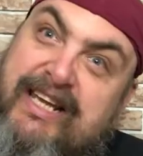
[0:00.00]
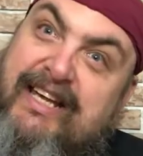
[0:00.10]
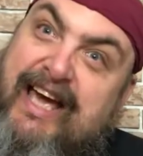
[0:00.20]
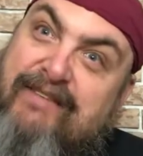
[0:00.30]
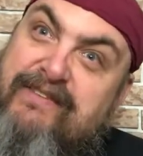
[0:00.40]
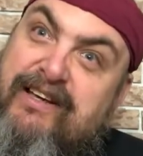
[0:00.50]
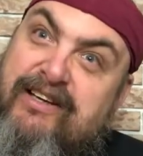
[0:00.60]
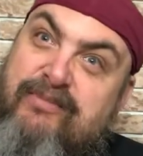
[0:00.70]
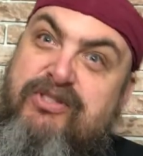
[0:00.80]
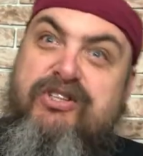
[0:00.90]
les graphiques
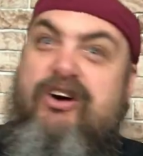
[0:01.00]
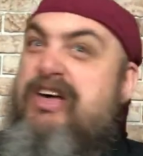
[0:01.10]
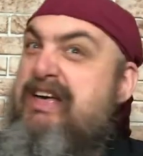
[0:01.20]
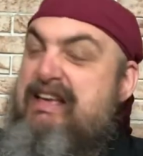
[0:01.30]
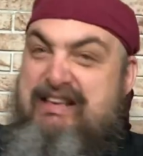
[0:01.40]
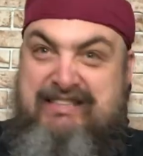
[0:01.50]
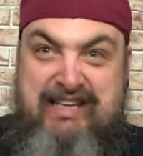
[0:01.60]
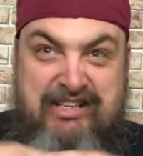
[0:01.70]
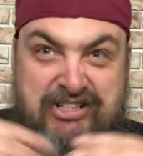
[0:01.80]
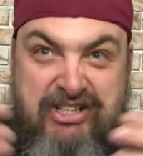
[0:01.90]
comme ça.
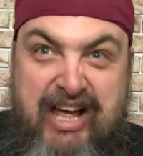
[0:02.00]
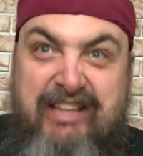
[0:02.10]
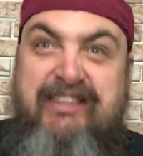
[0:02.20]
Ce genre